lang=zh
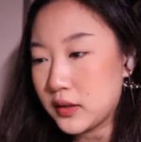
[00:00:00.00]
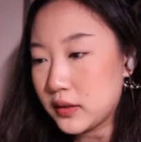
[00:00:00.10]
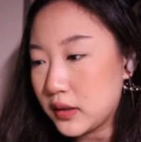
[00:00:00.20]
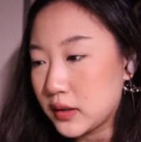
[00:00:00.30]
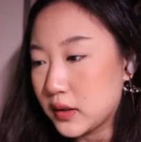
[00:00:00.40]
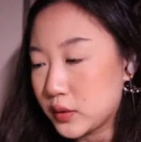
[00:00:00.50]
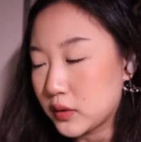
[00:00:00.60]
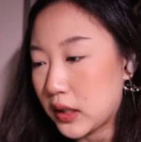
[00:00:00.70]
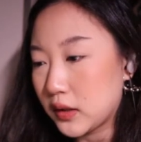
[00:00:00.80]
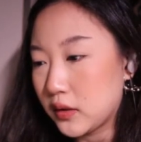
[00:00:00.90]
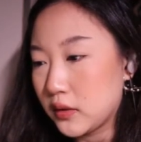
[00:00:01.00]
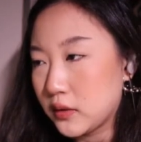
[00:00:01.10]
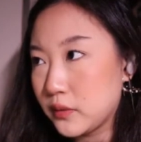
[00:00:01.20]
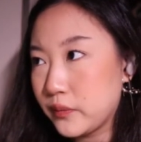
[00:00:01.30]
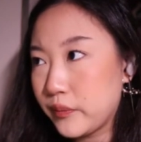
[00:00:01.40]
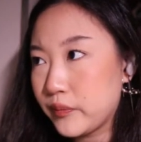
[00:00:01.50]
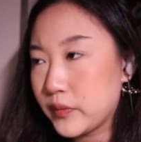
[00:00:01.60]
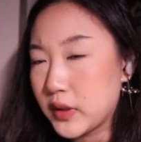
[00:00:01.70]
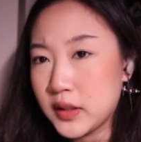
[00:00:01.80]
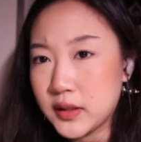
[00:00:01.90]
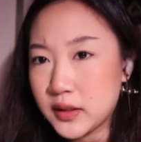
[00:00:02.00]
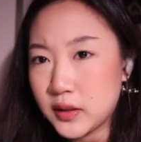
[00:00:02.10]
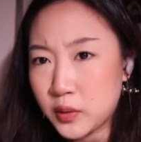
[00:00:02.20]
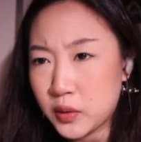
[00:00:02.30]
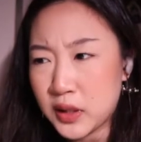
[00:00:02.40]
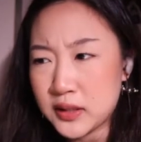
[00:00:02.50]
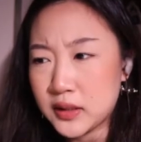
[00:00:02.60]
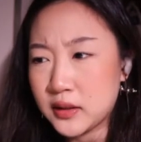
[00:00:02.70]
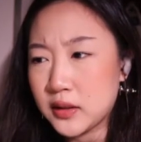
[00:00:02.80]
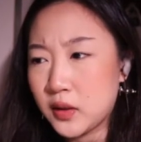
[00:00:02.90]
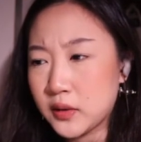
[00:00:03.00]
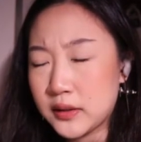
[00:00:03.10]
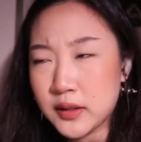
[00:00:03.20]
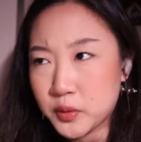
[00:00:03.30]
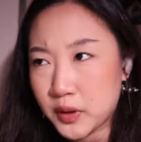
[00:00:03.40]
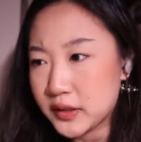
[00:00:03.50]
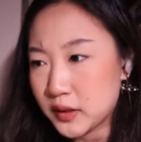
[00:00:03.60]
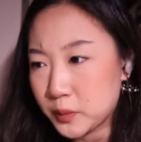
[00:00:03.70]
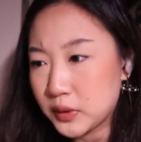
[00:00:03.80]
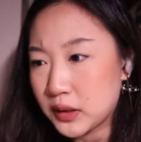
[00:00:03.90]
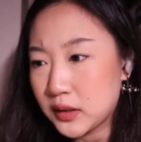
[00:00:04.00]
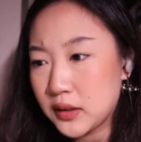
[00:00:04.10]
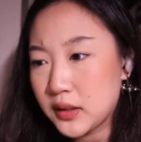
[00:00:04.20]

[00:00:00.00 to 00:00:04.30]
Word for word: 立刻就拿到那一千多块钱到一万多块钱不等。